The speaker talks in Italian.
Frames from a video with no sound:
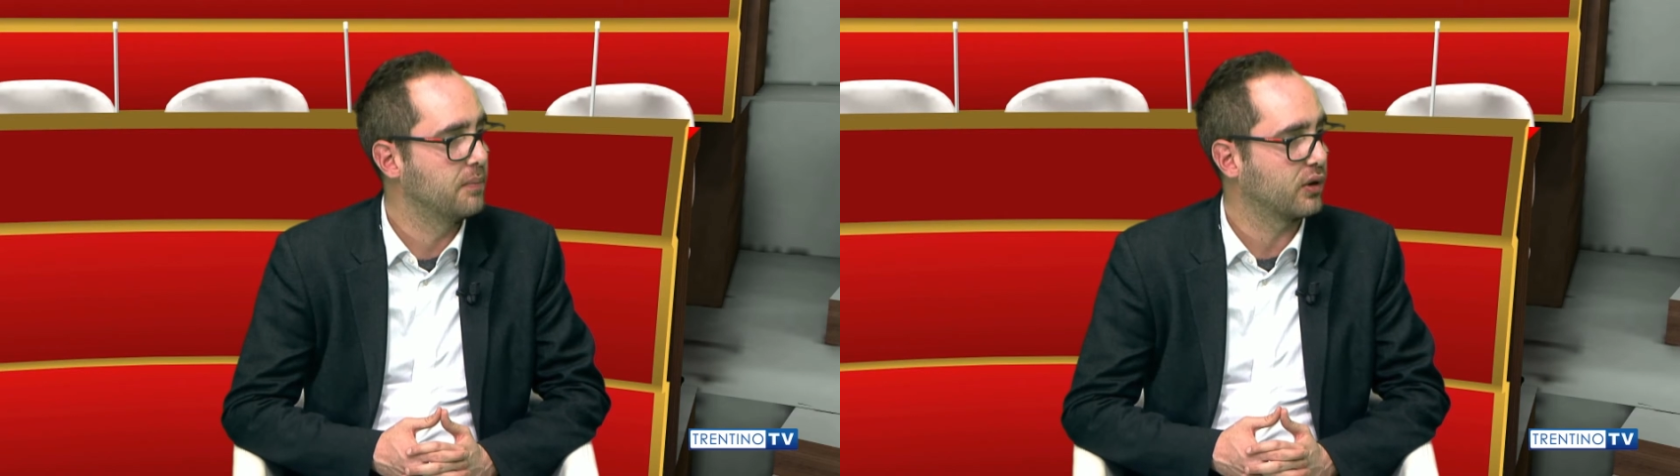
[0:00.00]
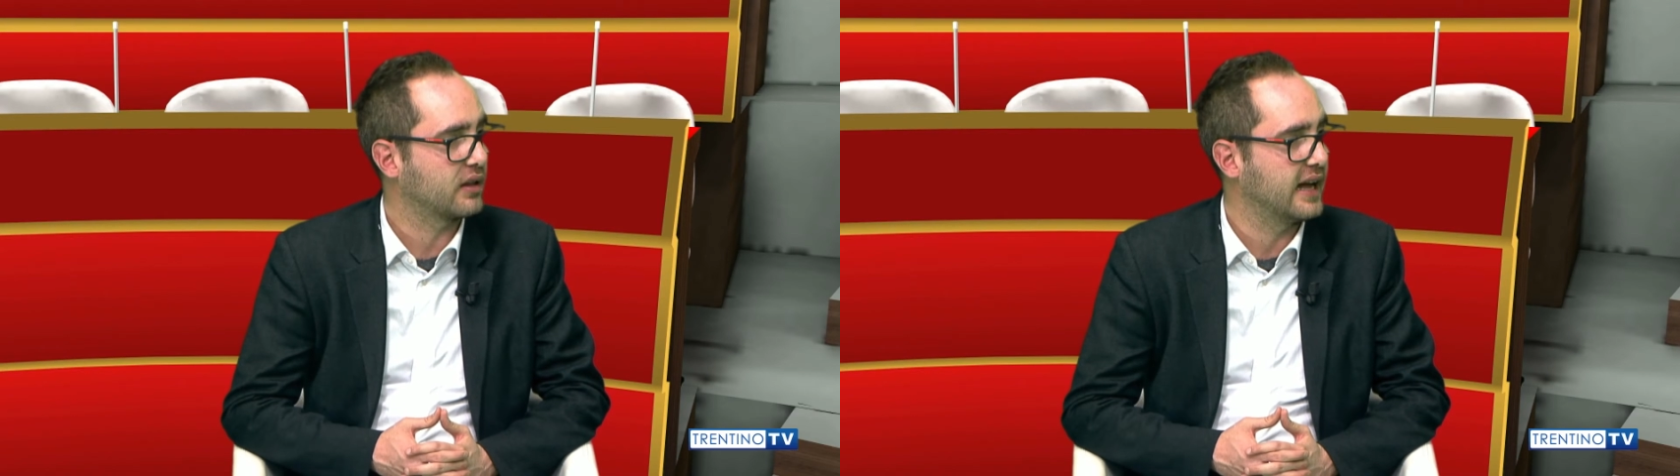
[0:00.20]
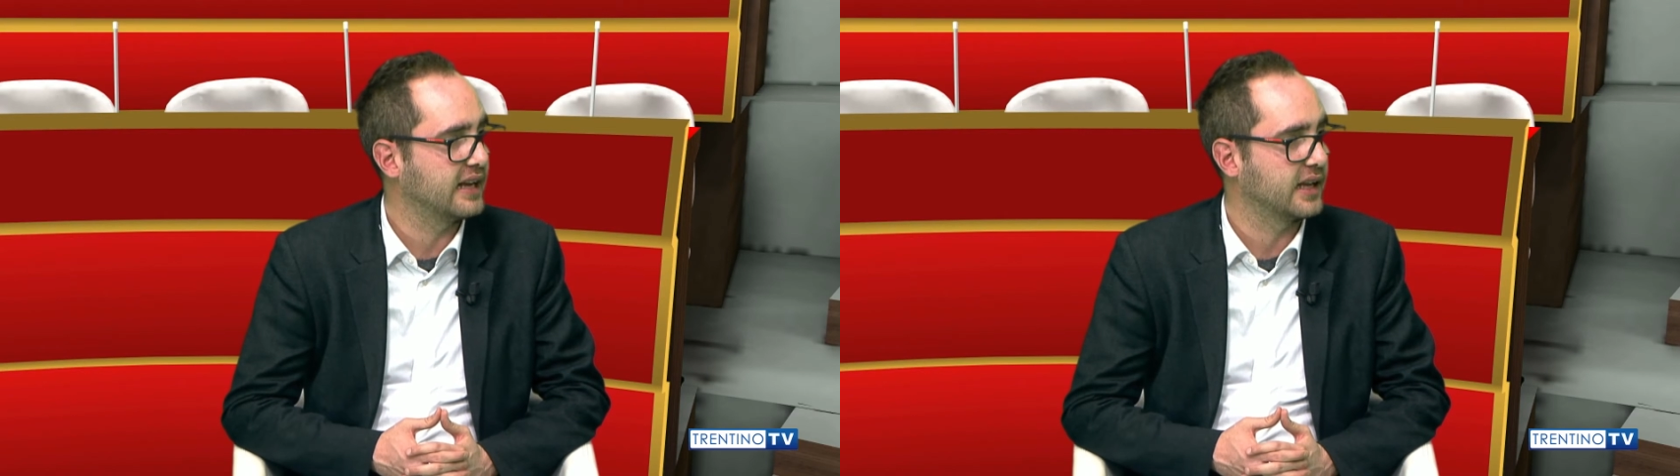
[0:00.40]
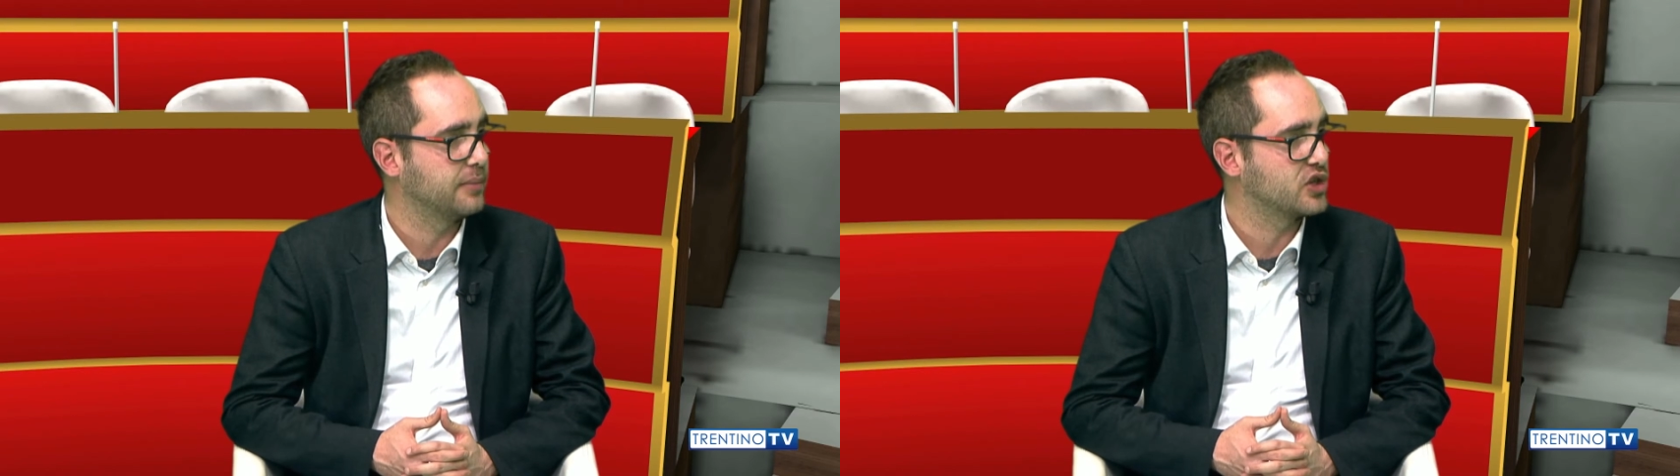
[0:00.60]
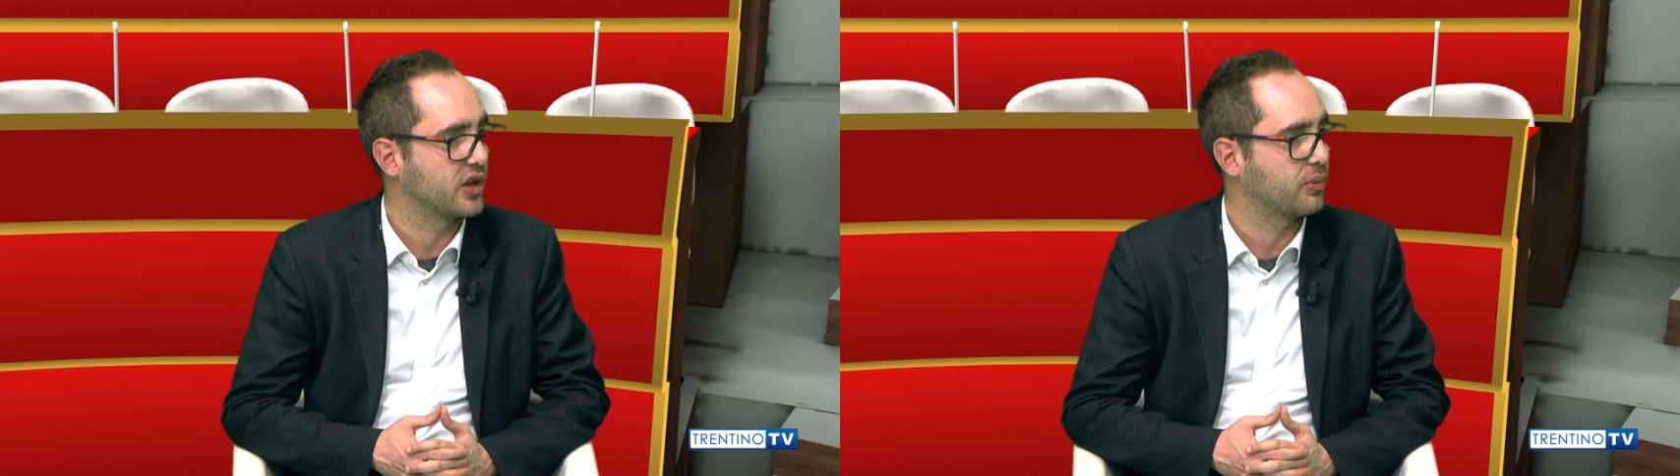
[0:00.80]
importante
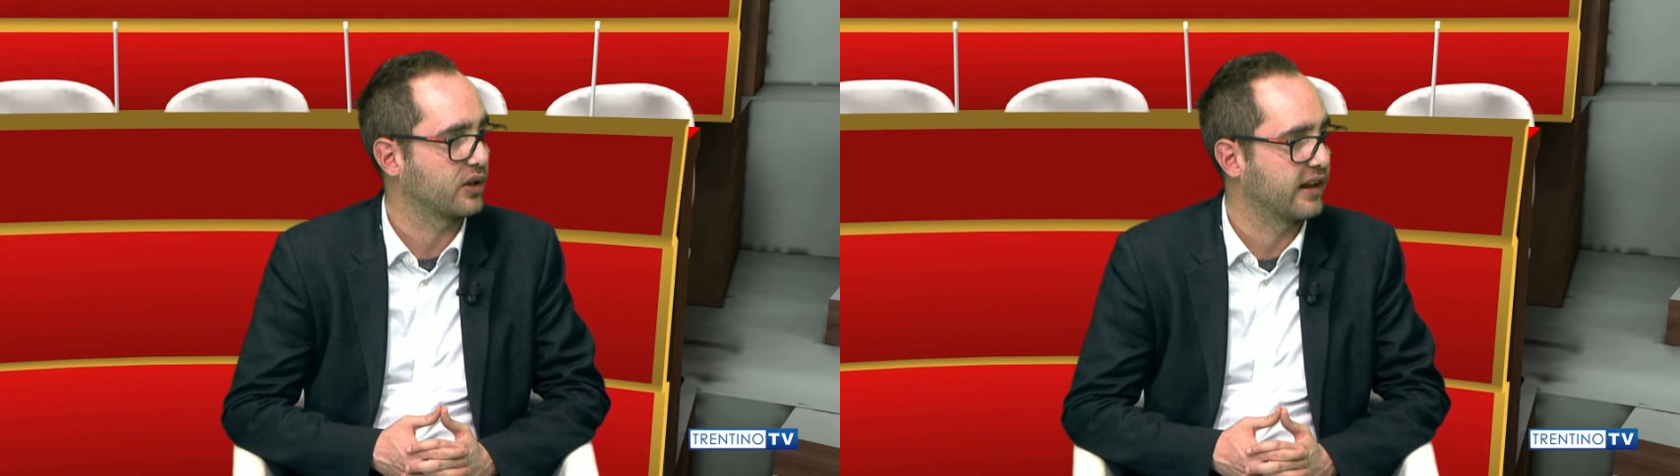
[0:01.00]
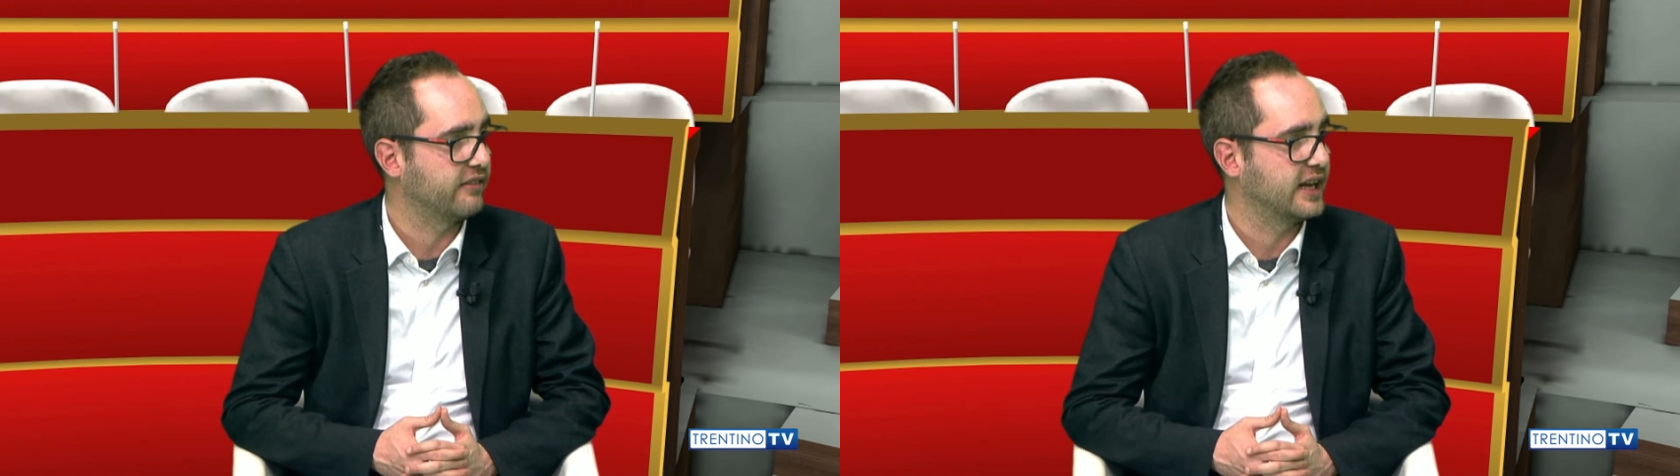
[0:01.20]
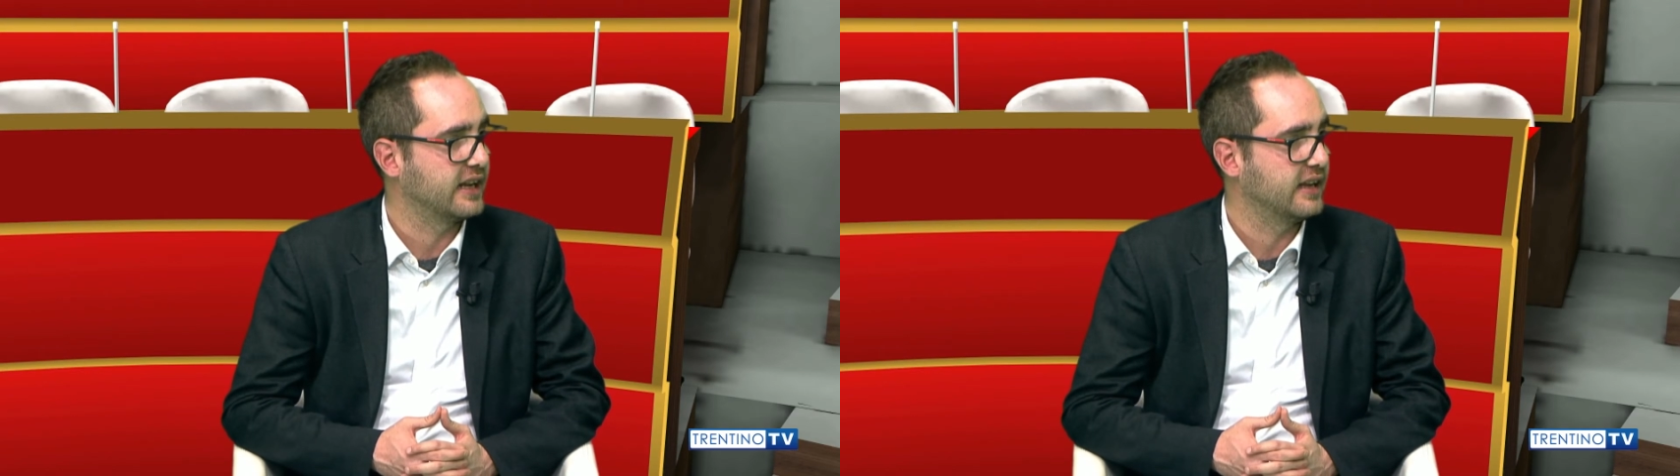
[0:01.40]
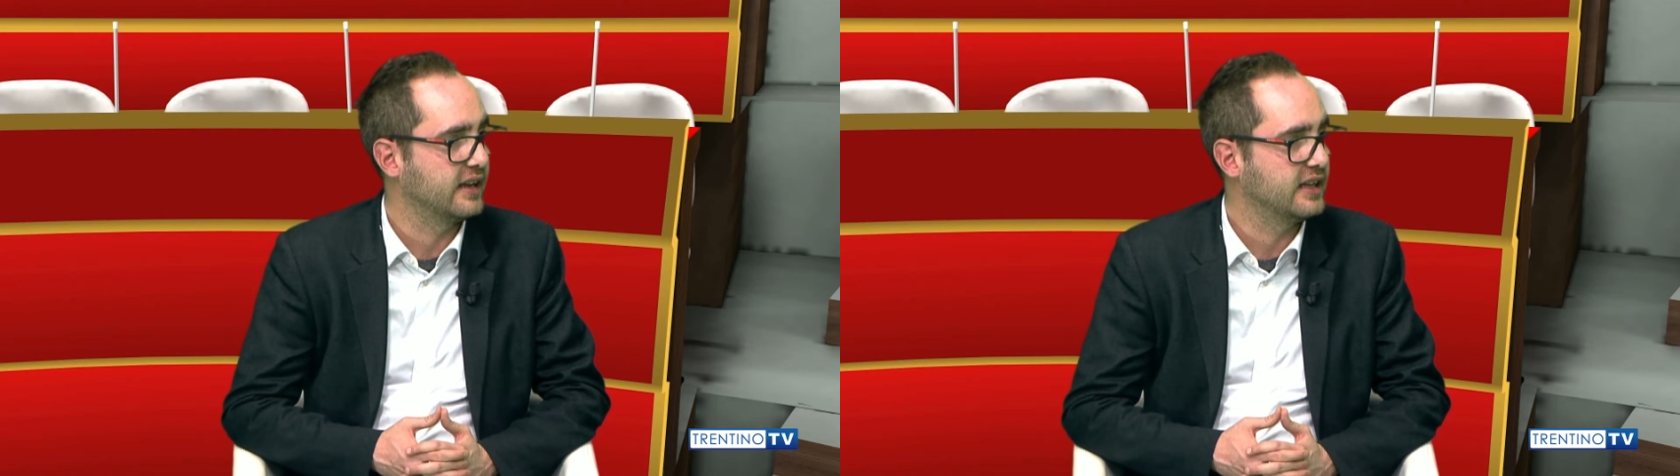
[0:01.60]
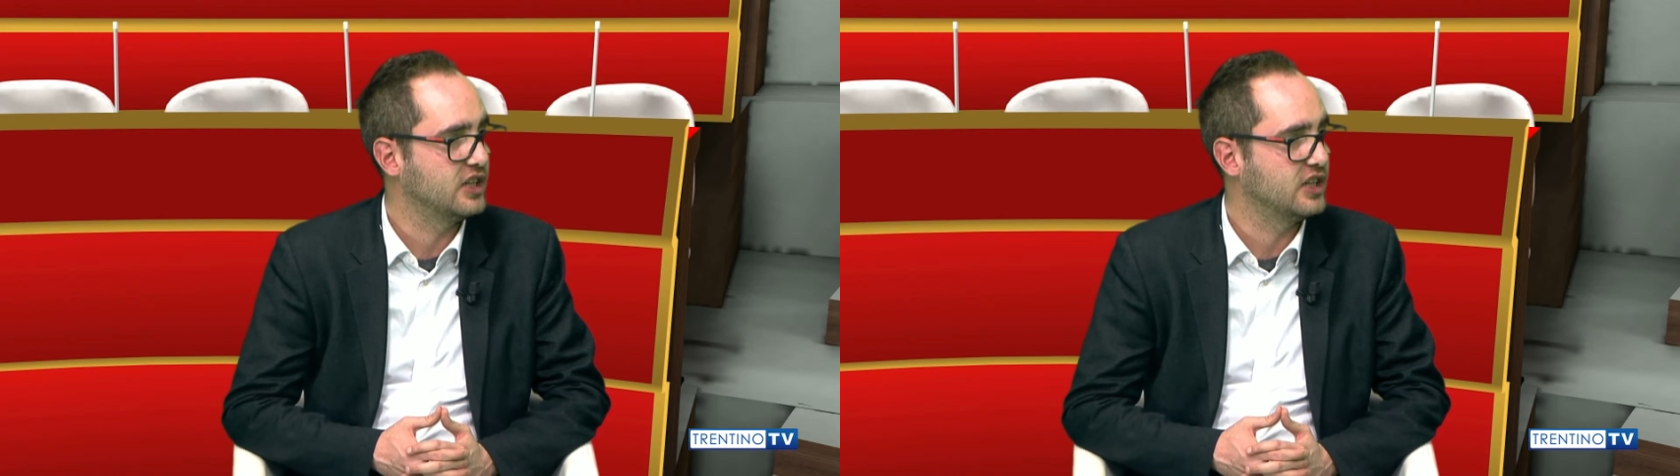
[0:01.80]
che bisogna portare avanti.